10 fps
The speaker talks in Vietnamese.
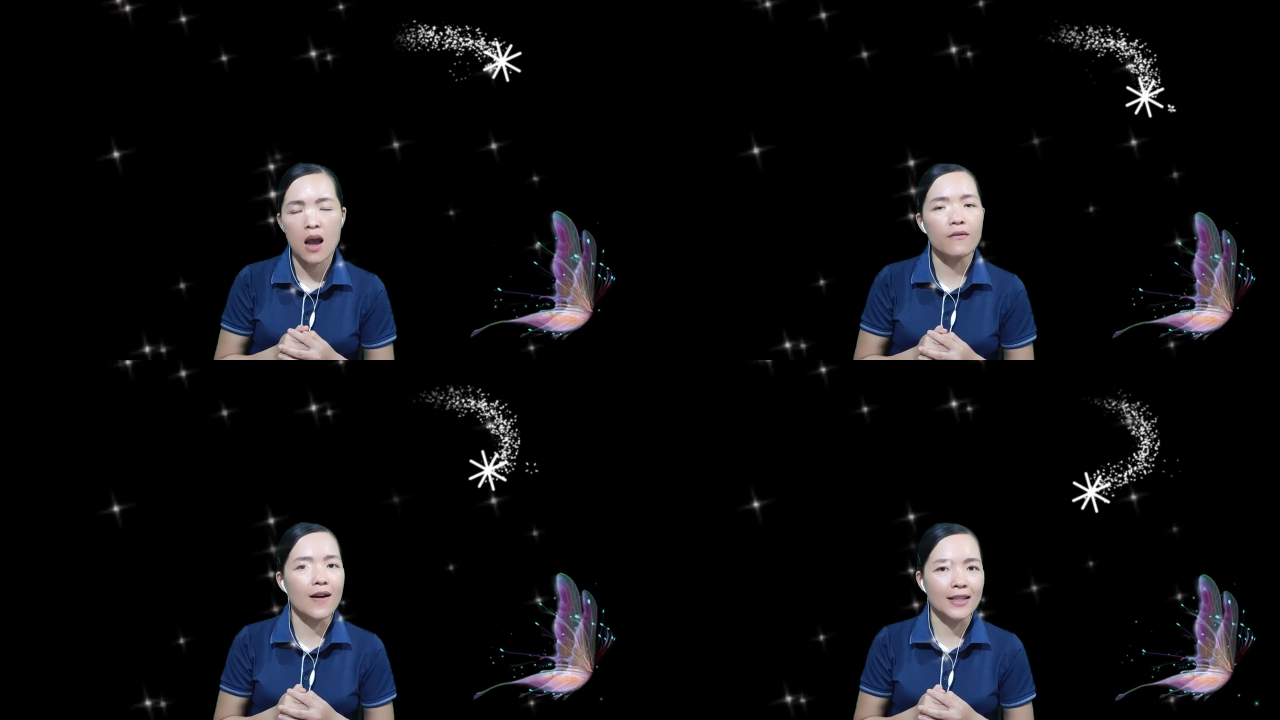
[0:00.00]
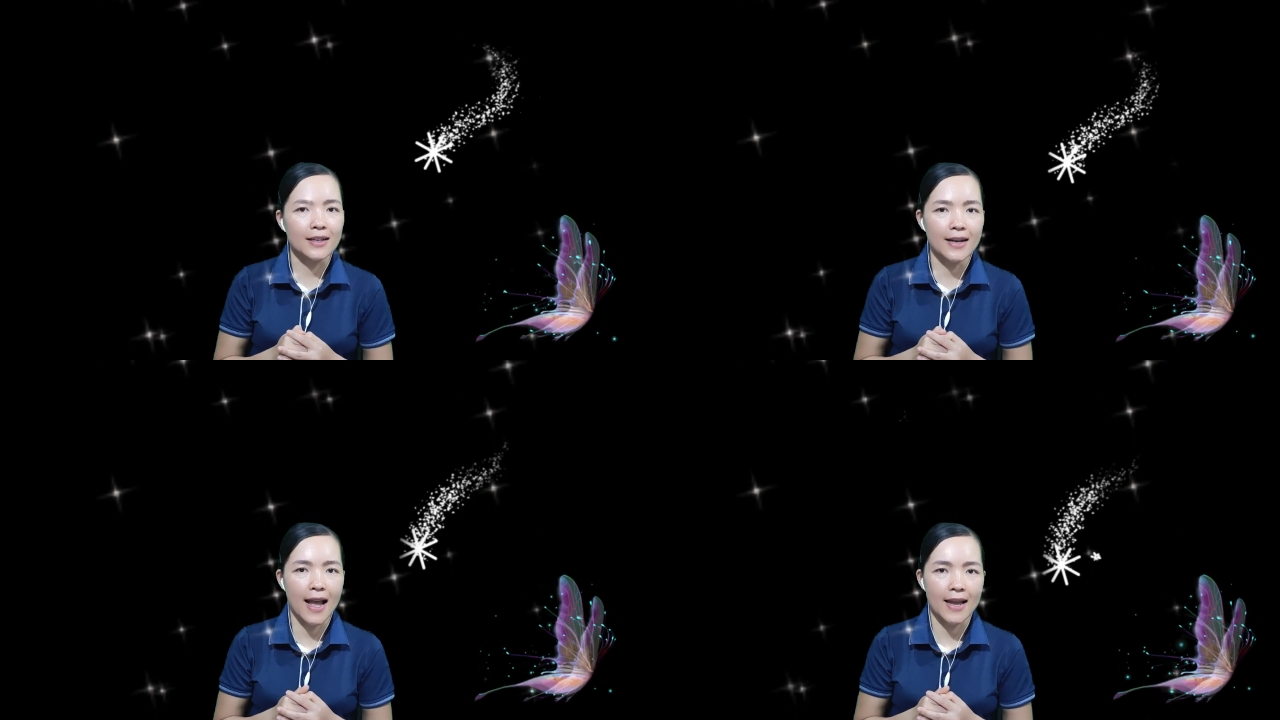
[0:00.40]
Và
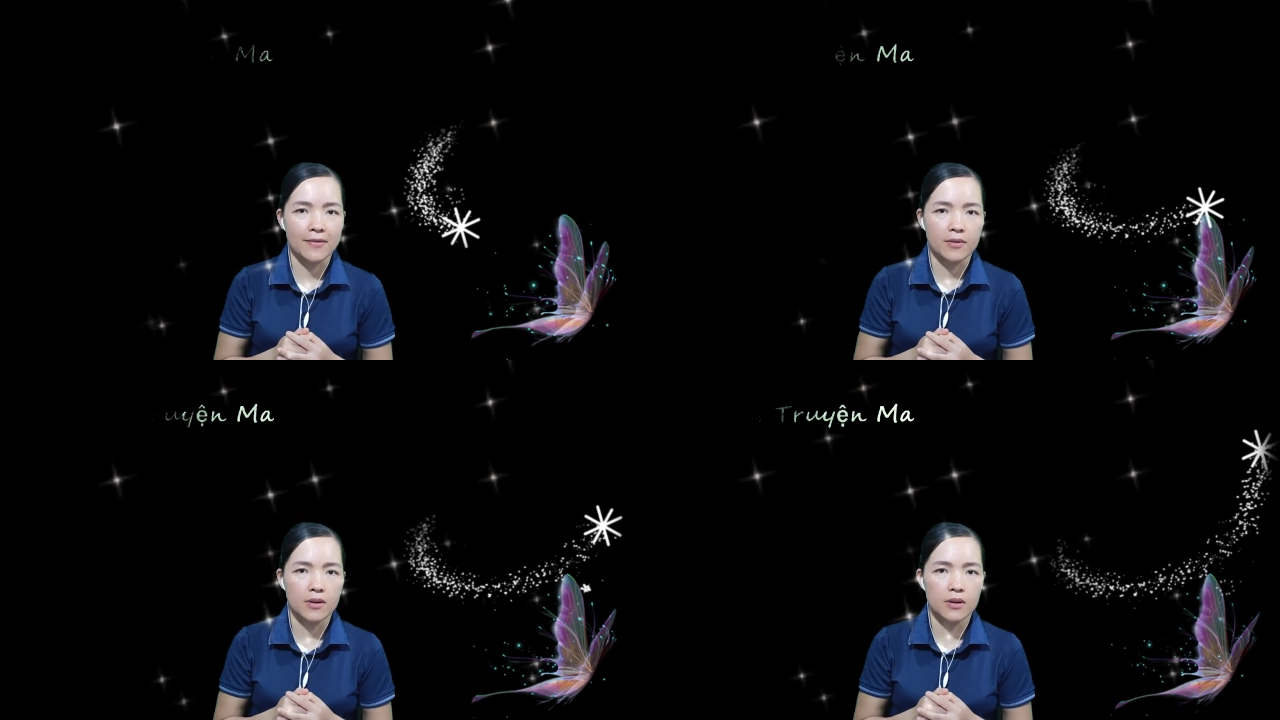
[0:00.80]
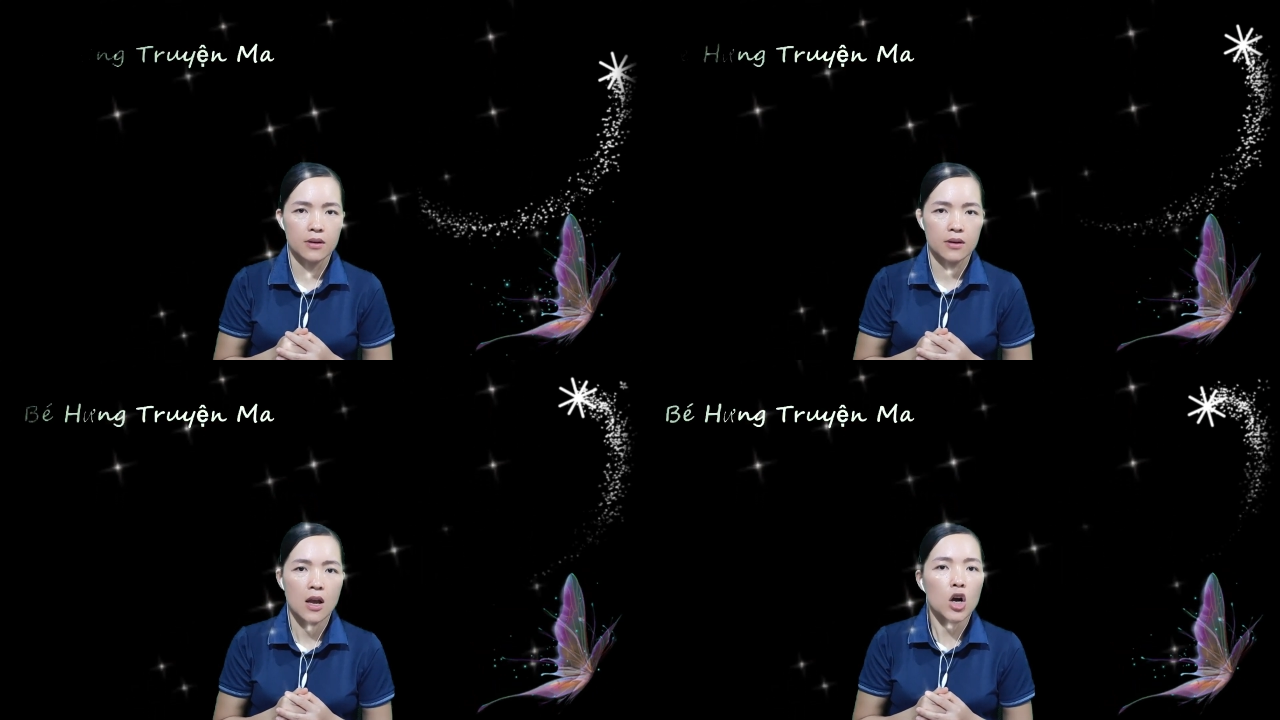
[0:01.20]
thứ hai,
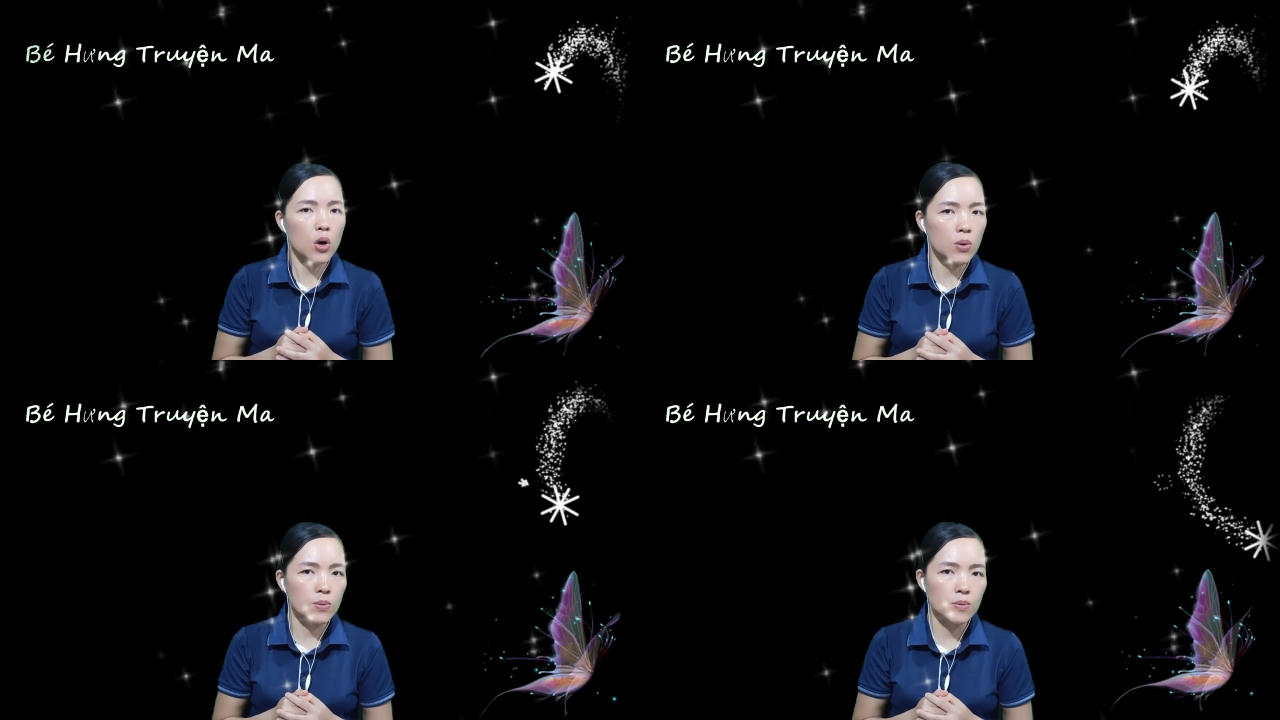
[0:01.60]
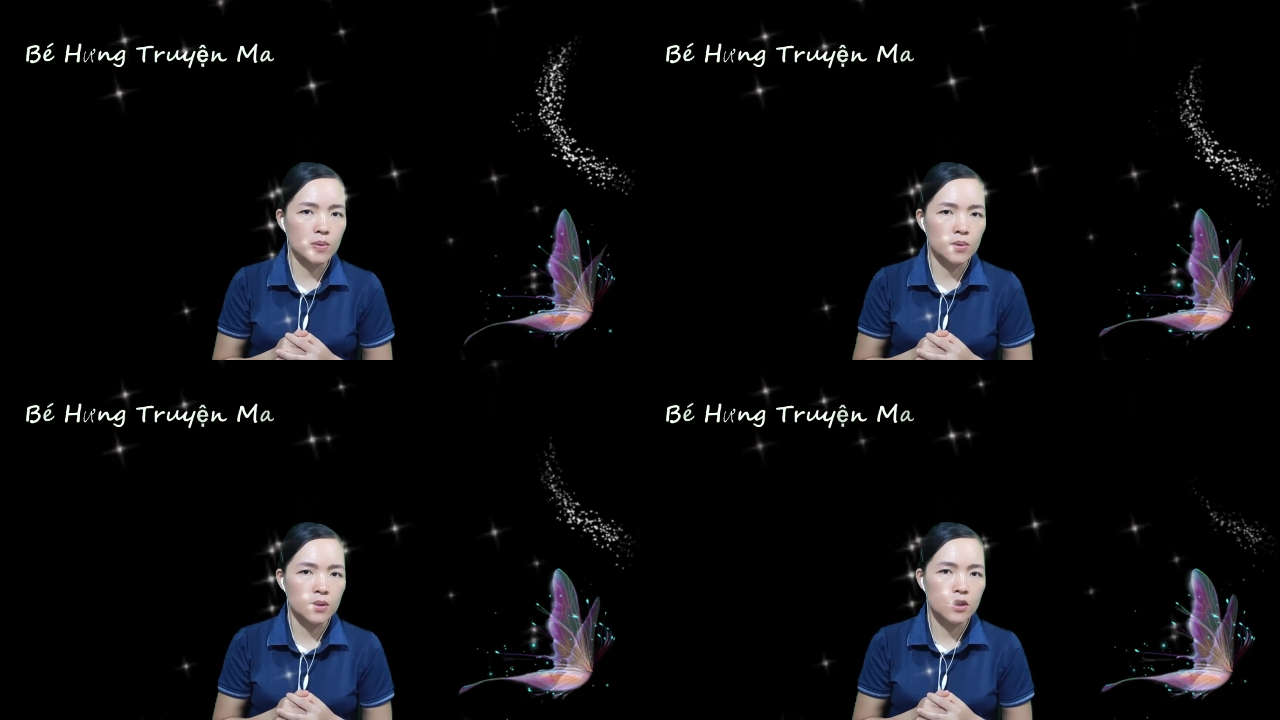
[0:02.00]

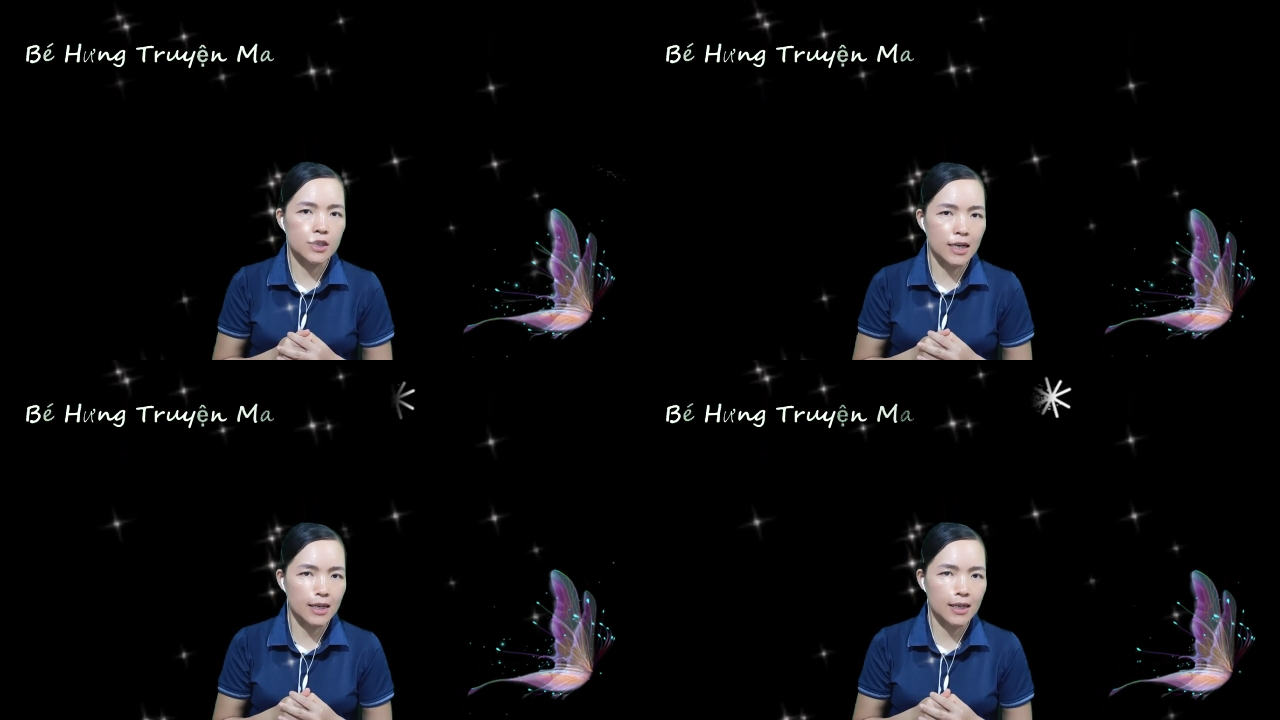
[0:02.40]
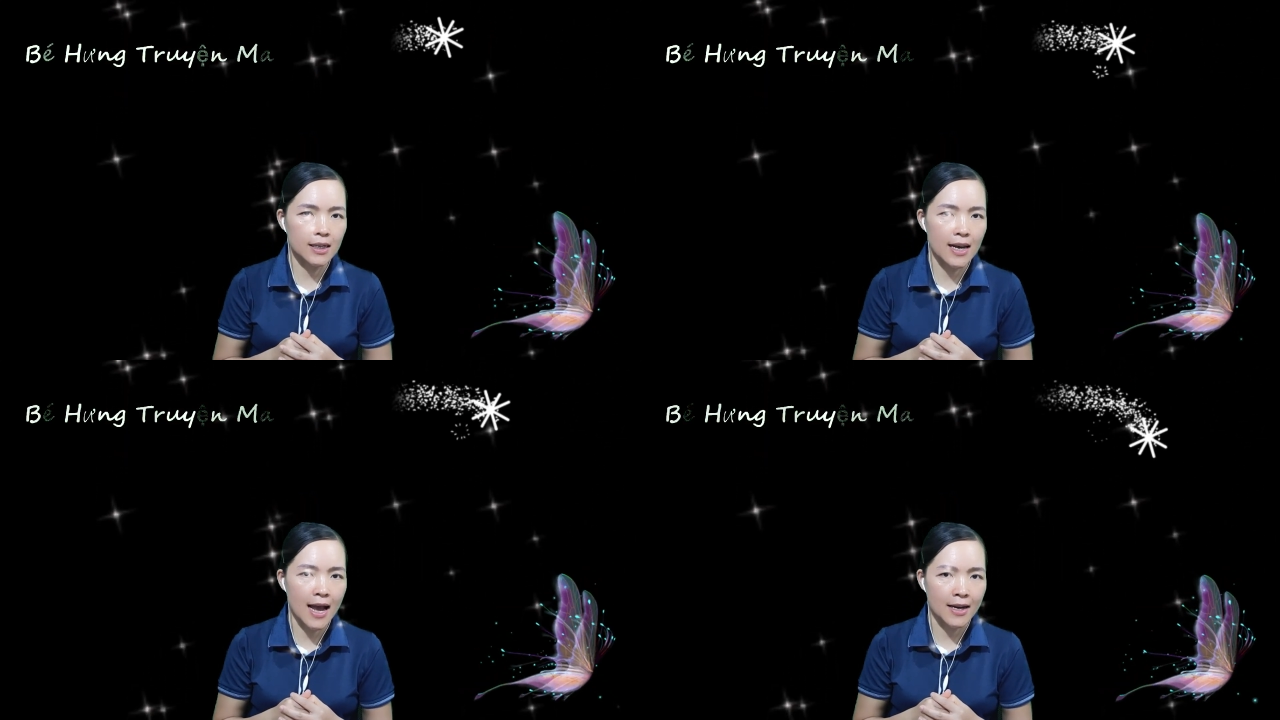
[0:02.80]
cũng chính
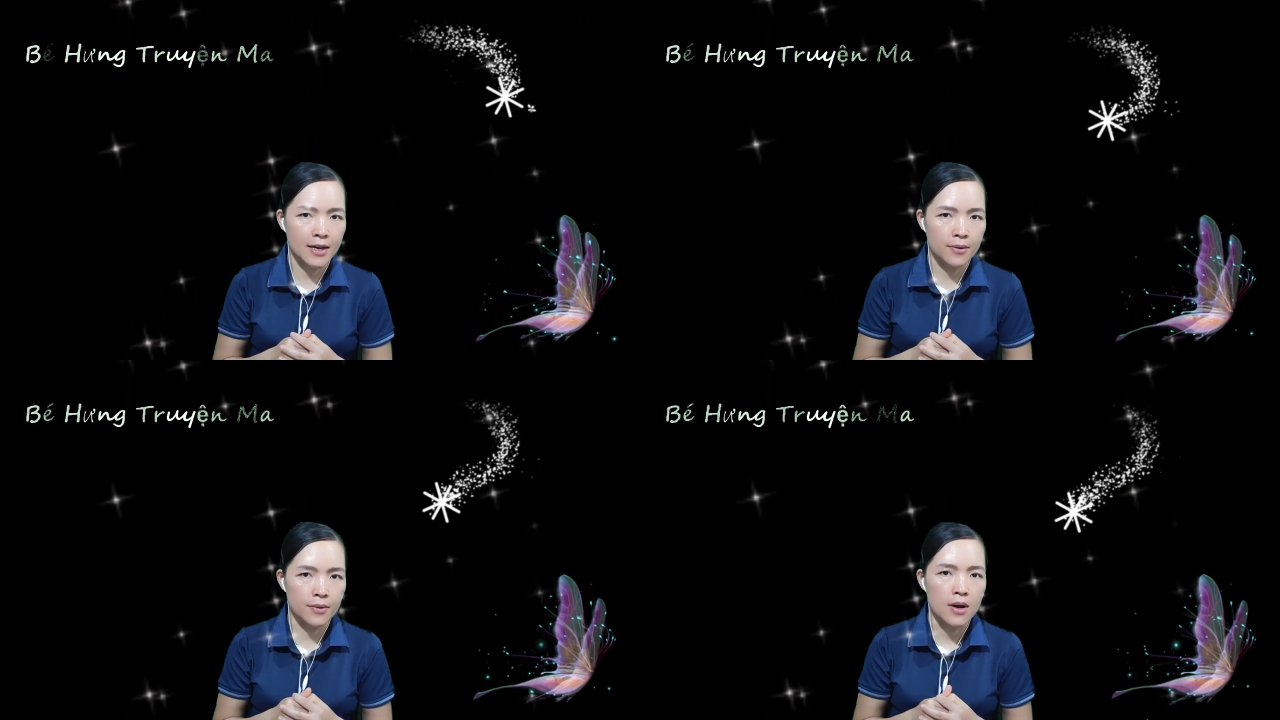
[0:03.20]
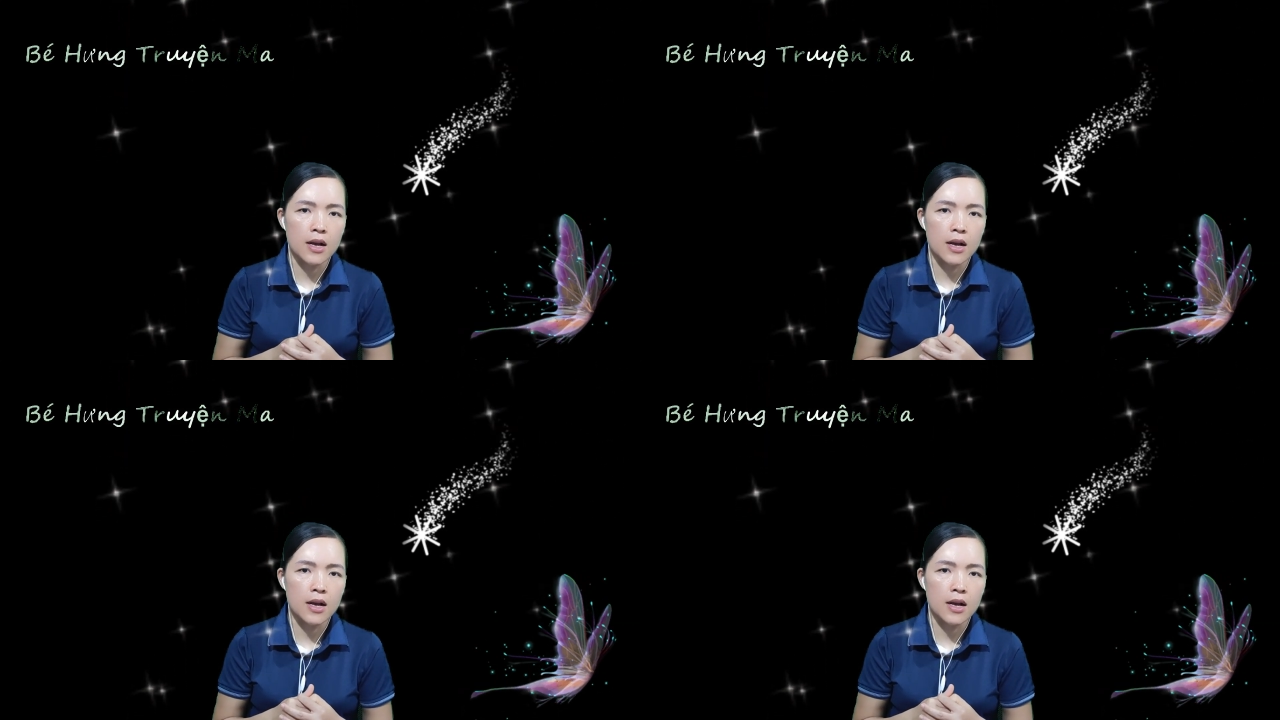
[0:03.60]
là điều